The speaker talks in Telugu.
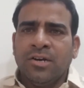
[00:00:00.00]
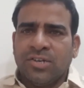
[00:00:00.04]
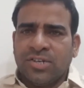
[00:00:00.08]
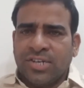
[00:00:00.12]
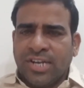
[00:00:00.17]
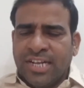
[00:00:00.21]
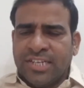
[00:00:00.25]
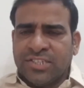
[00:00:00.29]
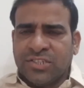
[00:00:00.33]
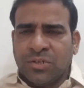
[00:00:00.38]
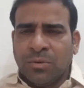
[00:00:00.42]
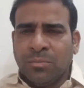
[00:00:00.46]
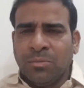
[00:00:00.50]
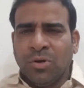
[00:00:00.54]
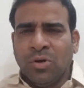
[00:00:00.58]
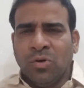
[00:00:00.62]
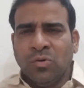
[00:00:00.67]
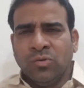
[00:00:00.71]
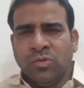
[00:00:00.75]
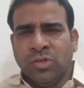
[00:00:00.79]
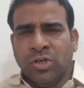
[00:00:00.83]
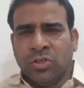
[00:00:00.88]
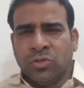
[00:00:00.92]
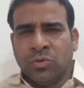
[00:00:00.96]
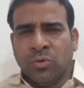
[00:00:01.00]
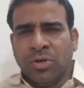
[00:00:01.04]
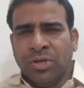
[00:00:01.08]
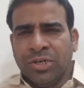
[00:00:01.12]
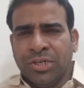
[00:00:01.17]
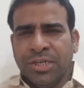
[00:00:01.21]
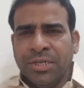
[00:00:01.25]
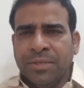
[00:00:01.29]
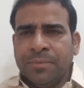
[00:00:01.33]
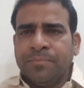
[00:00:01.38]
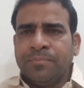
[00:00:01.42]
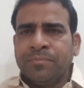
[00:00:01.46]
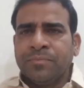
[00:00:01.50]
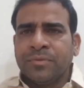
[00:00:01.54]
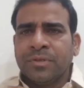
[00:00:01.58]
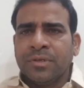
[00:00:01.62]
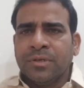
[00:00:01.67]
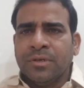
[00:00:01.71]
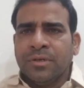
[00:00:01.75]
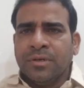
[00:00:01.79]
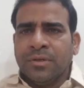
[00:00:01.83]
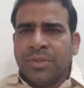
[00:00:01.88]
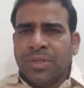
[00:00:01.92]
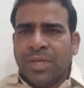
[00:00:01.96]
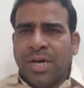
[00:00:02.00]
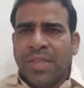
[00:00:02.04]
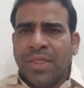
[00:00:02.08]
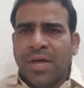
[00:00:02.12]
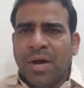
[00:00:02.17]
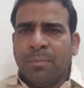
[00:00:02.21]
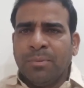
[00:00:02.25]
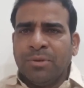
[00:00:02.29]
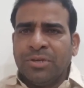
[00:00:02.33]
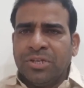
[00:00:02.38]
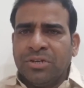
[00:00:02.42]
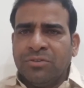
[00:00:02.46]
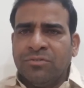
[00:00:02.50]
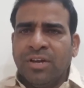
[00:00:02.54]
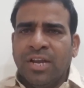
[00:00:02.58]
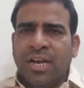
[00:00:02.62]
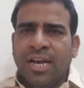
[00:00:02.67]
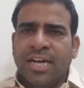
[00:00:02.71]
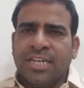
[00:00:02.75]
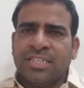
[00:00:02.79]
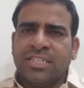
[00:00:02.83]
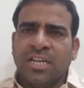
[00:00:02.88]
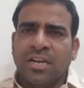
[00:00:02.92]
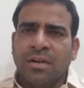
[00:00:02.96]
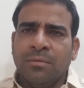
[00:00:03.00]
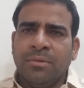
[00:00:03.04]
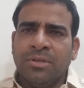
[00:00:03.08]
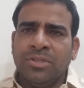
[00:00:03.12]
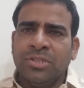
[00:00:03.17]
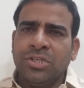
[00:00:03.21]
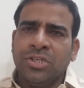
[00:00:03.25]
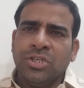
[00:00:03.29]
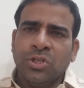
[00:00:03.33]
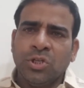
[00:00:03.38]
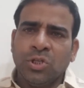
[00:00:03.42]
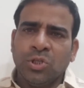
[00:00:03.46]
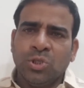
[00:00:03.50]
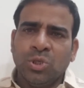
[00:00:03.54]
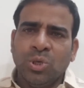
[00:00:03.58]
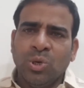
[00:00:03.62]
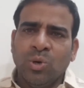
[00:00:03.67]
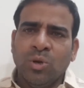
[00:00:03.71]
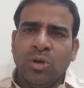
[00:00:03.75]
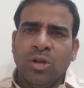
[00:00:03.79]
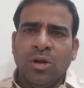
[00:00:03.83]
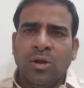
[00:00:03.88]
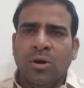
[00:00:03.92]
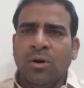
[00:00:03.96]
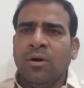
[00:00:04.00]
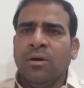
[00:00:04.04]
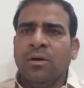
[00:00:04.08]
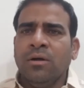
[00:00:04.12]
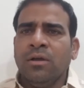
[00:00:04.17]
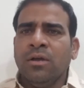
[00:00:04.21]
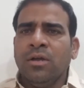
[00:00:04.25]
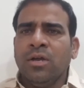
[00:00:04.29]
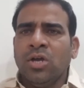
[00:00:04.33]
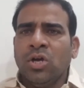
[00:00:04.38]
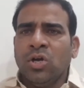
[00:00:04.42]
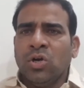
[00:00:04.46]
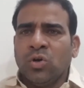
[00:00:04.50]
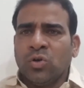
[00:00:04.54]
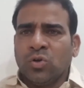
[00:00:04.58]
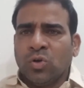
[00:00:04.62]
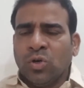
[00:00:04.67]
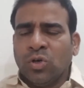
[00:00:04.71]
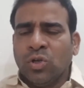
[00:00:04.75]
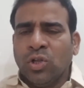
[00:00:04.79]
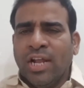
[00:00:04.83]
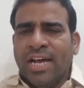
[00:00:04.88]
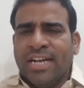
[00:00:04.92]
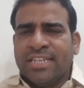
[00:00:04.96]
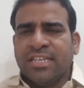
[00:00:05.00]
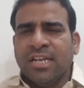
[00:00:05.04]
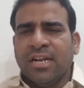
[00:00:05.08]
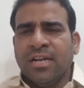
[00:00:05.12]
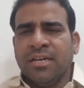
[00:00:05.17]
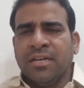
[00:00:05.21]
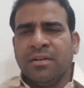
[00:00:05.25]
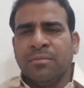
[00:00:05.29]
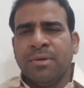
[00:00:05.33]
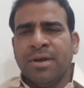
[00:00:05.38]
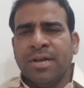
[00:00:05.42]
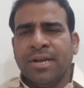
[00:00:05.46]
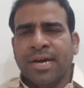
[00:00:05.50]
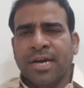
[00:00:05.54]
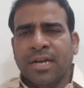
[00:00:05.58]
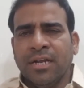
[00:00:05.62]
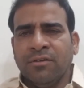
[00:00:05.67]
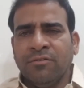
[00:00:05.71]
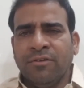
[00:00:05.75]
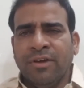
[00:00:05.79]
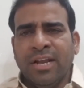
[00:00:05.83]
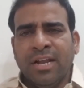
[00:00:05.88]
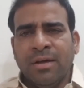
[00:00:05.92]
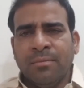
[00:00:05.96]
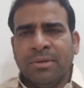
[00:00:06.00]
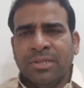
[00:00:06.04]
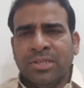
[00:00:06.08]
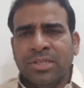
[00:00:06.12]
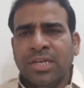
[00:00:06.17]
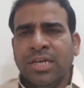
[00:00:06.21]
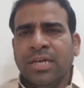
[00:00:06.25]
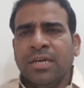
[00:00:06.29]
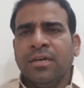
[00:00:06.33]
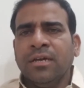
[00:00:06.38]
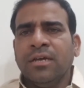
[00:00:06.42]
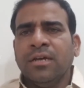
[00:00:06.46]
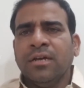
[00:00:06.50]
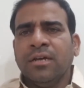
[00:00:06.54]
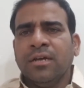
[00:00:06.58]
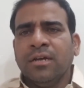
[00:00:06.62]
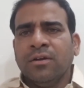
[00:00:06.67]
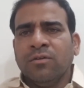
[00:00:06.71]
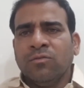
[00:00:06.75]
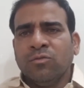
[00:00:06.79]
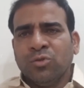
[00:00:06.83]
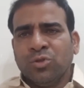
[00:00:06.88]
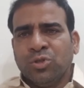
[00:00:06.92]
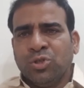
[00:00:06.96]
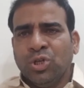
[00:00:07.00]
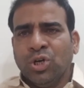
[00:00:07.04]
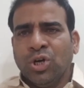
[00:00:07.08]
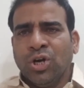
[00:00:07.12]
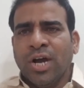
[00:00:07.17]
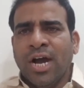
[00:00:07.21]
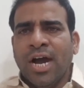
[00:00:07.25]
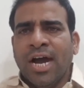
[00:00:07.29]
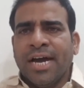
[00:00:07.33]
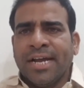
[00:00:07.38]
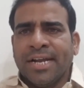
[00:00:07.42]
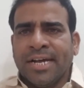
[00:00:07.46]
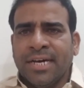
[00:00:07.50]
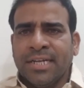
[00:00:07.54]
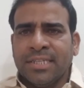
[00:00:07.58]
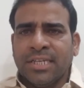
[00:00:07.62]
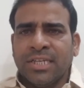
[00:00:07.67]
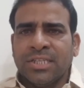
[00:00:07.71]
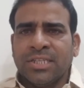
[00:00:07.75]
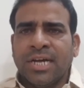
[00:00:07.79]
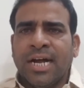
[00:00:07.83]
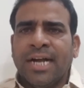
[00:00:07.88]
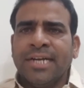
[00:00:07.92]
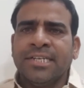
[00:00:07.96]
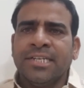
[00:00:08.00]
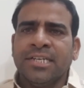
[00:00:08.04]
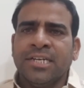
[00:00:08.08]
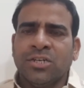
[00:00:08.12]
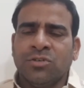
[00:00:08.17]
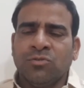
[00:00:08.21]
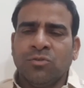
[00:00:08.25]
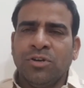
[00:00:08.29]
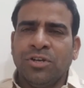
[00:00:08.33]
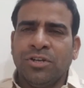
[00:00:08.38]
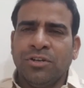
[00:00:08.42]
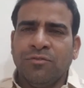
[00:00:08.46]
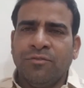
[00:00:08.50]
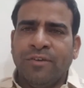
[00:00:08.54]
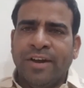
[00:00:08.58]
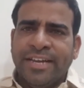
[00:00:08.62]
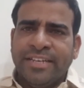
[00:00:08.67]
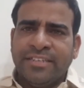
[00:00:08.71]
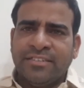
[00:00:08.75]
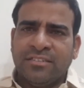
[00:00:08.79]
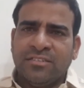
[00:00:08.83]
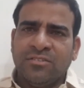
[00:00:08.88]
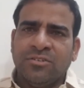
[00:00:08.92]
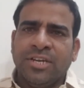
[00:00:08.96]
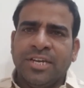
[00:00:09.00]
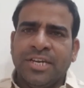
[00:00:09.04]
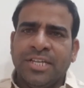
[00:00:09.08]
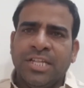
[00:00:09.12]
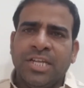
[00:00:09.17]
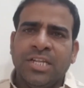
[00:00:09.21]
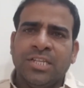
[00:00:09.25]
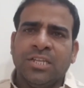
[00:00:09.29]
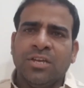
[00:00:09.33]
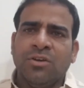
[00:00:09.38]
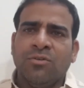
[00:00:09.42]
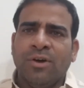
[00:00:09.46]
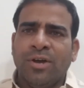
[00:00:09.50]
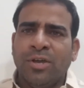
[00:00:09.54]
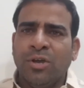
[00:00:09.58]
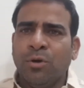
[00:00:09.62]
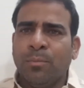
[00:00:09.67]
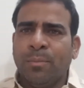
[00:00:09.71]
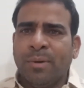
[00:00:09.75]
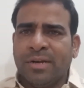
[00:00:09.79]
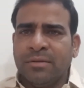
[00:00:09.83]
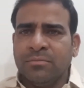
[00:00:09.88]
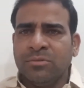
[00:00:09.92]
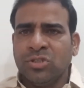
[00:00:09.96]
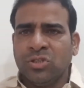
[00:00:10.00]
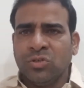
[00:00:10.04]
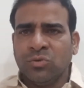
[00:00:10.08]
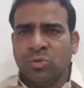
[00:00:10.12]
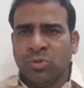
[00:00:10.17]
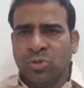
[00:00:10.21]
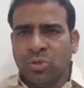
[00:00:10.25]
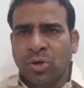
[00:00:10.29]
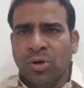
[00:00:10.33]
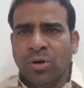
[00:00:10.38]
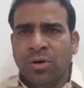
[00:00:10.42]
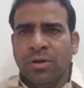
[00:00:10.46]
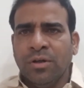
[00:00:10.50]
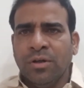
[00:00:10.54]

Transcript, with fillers: రాష్ట్రంలో ఉన్నటువంటి దాదాపు ఇరవై లక్షల మంది నిరుద్యోగులలో రెండు లక్షల ఎనభై నాలుగు వేల మంది ఉద్యోగ అర్హత దాటినటువంటి వయస్సు ఏదైతే వయోపరిమితి ఉందో